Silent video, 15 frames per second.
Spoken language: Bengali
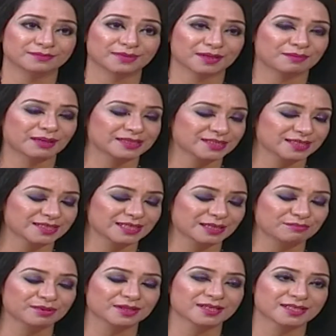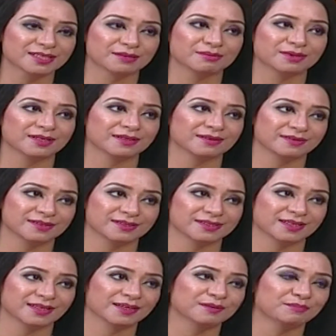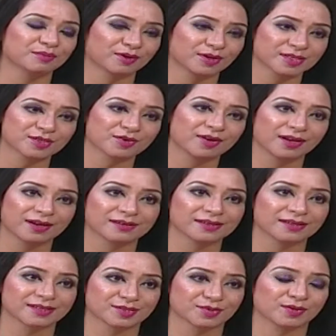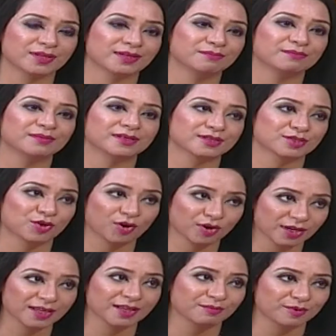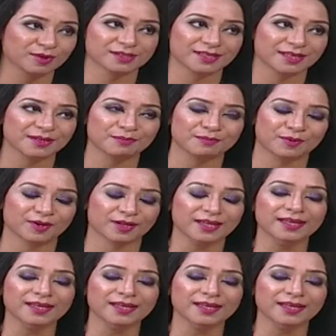বাচিক শিল্পী হিসেবে নিজেকে প্রকাশ করাটা আসলে শখের পর্যায়ে পড়ে